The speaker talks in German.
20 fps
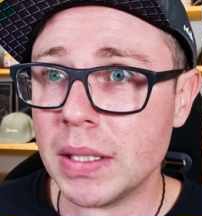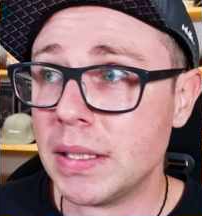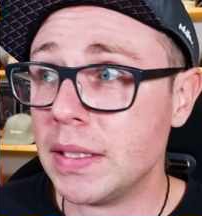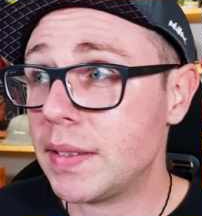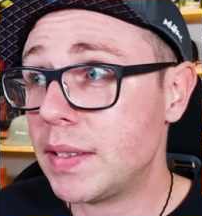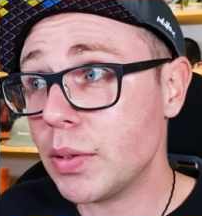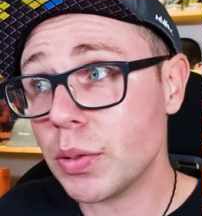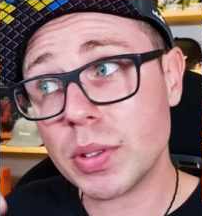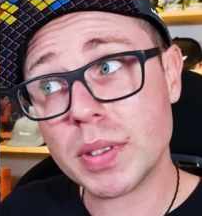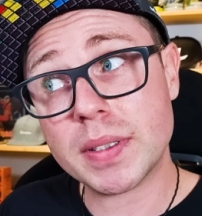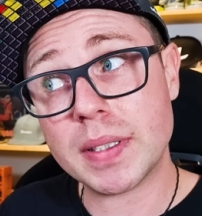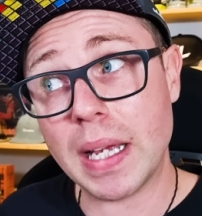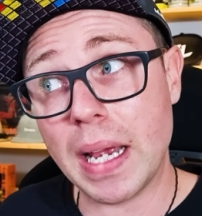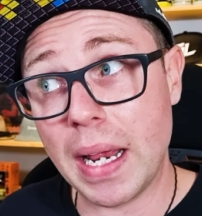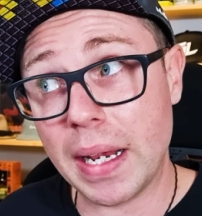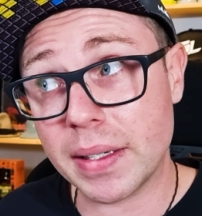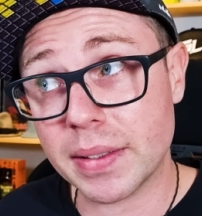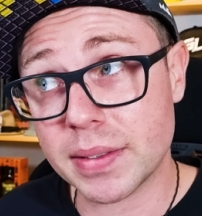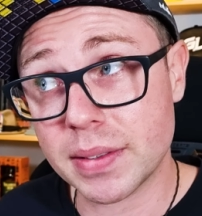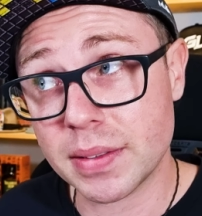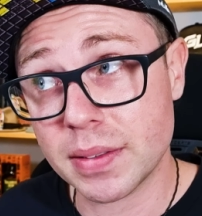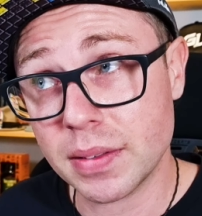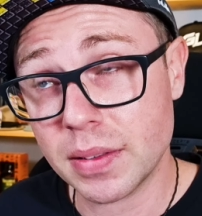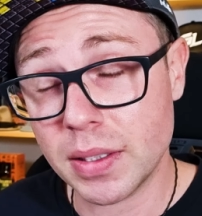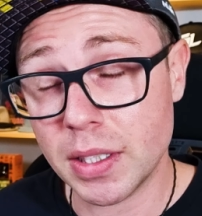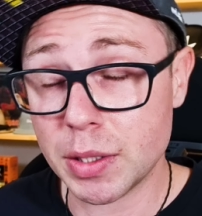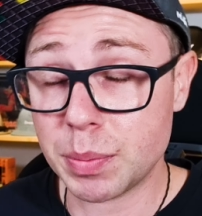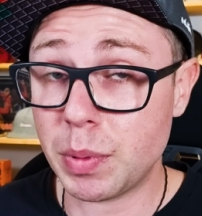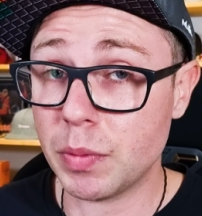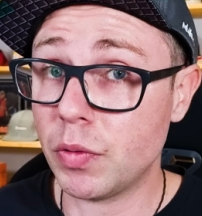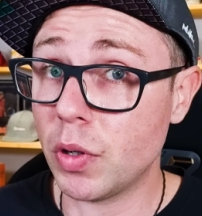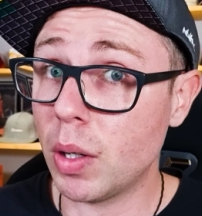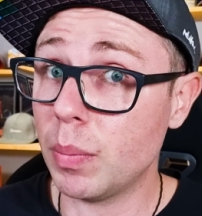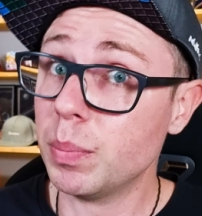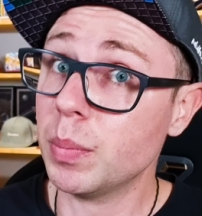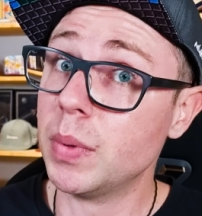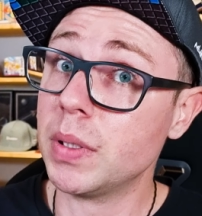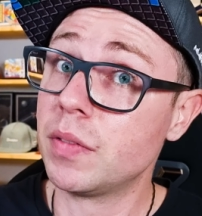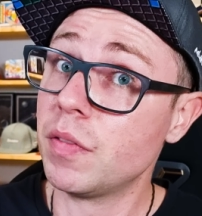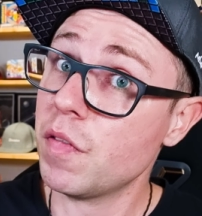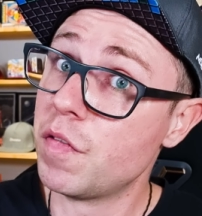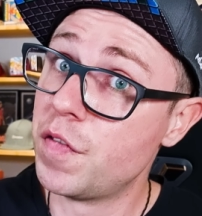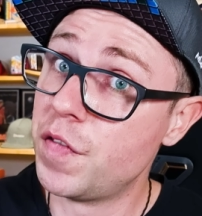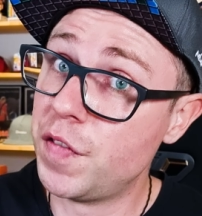Die Series X ist beworben mit